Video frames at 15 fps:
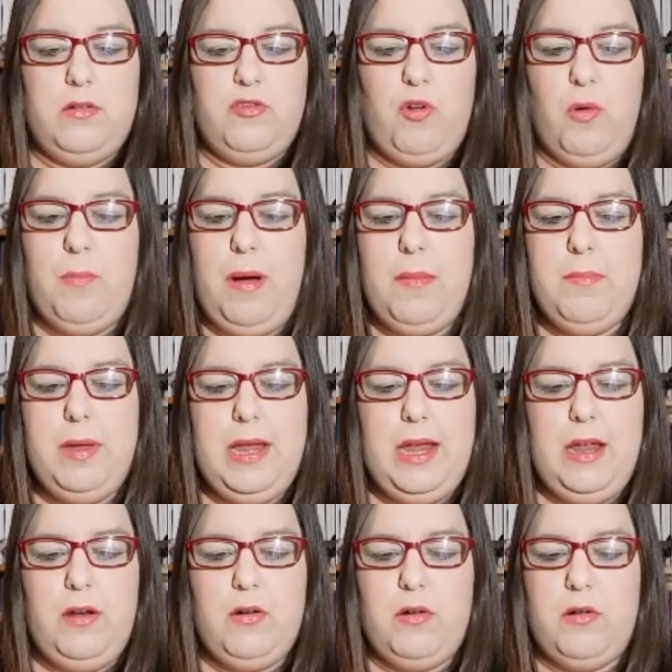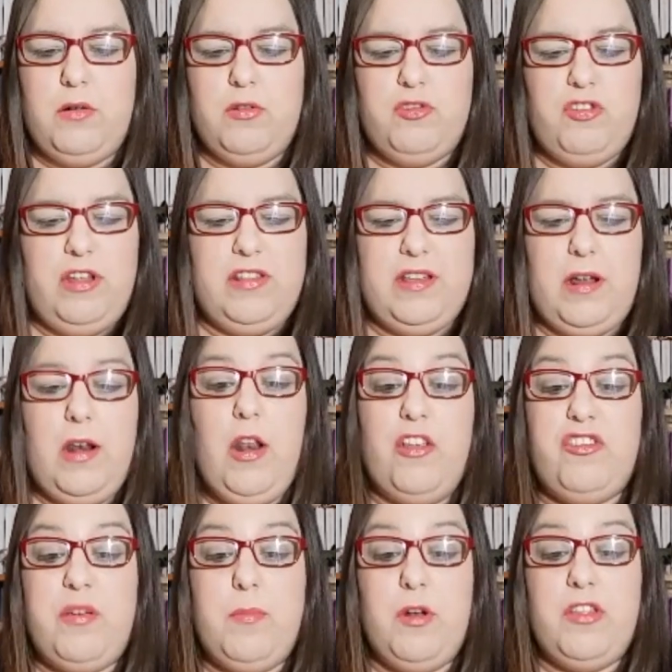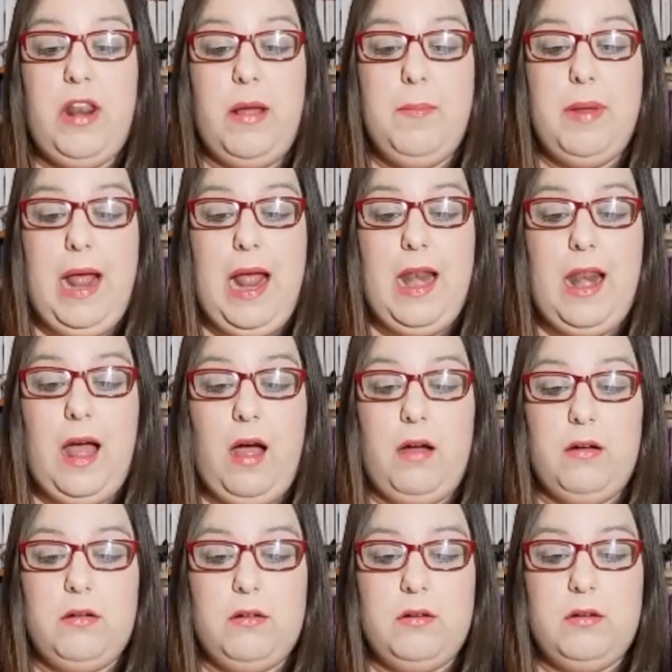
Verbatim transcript: C'è un bambino, gente... Il simbolo dell'ombrella!